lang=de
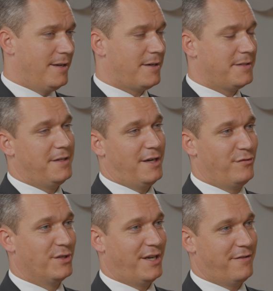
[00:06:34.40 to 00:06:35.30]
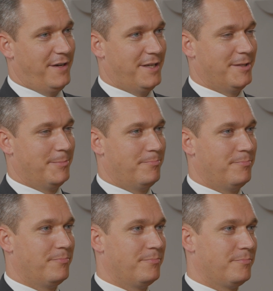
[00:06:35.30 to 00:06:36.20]
klares Ja für Sachwerte.
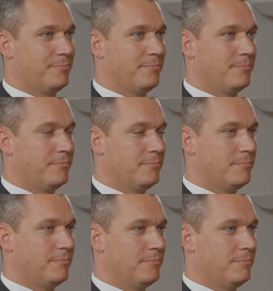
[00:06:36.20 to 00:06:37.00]
Ich würde jetzt